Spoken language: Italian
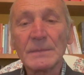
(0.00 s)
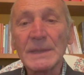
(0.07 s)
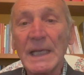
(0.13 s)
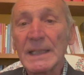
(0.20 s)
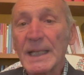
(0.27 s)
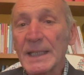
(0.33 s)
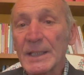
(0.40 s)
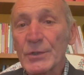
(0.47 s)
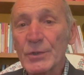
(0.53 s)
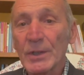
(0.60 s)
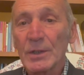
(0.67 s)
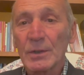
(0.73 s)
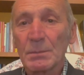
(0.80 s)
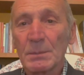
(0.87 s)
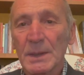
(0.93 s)
la regione
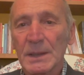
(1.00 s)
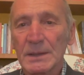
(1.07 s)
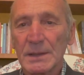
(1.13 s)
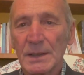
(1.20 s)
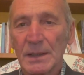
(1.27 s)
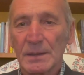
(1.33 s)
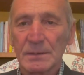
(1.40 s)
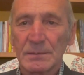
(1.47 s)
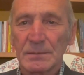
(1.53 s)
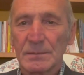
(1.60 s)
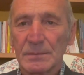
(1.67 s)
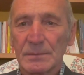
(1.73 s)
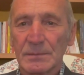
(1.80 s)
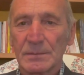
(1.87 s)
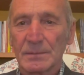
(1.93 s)
Lombardia
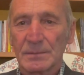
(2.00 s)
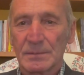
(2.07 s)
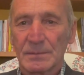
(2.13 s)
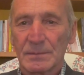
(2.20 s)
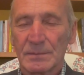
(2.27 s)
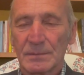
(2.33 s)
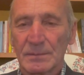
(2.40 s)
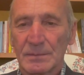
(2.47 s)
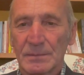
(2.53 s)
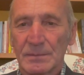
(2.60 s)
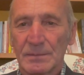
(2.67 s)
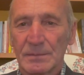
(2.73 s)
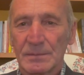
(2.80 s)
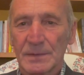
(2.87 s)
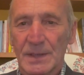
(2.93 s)

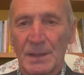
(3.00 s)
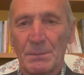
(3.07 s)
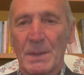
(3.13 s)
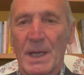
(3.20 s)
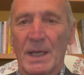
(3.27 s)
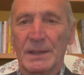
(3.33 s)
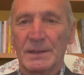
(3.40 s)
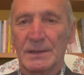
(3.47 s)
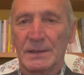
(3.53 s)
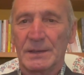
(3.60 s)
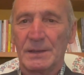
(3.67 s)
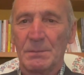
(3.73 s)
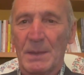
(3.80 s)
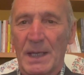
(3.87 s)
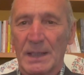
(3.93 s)
che mi ha
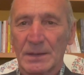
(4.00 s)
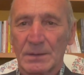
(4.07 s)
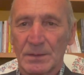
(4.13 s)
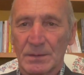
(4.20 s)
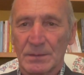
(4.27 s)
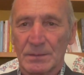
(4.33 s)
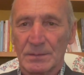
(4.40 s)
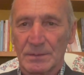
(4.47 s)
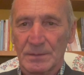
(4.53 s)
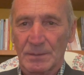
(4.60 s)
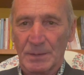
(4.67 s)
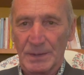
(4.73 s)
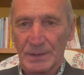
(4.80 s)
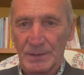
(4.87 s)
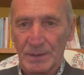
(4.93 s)
intimato
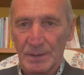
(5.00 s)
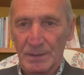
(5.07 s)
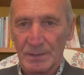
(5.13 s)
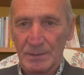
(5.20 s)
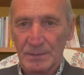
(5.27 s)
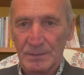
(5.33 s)
questa